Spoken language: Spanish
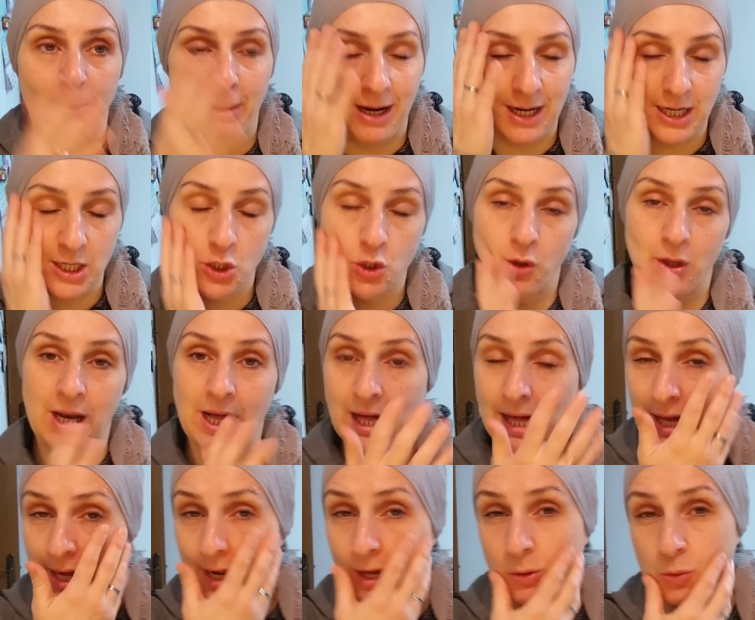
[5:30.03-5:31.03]
Para el resto de
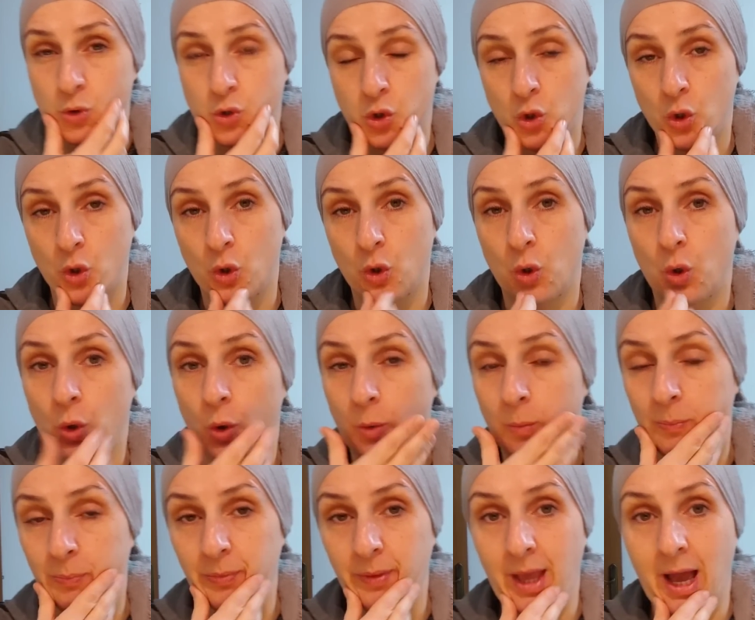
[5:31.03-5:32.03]
la cara
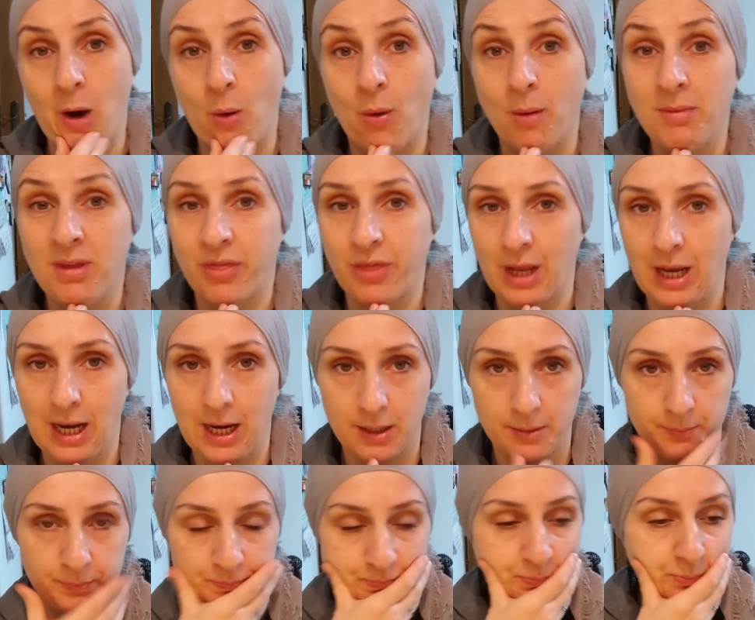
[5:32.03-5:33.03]
uso mm, agua
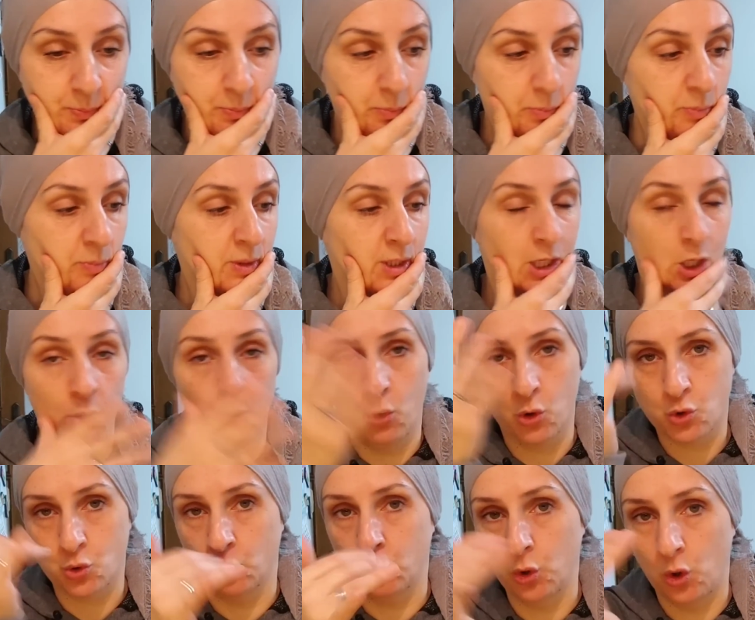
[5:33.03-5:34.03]
micelar y
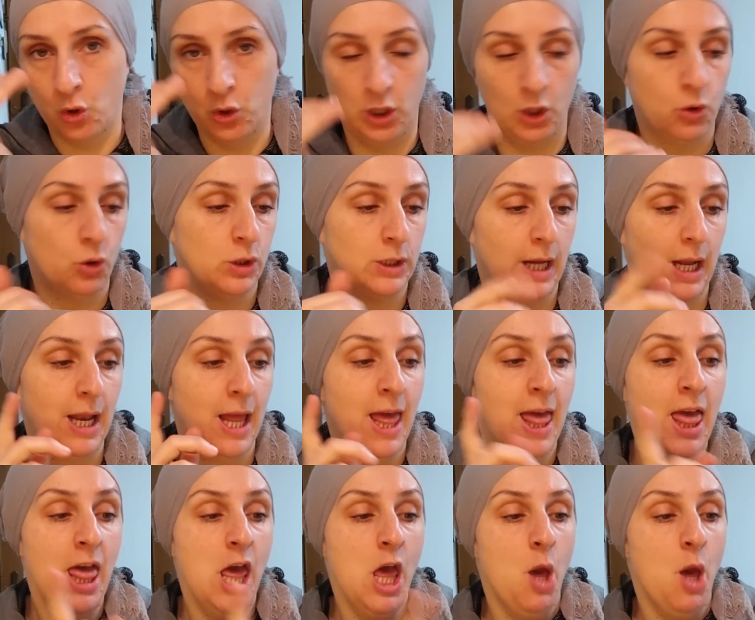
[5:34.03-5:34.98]
luego su tónico y tal.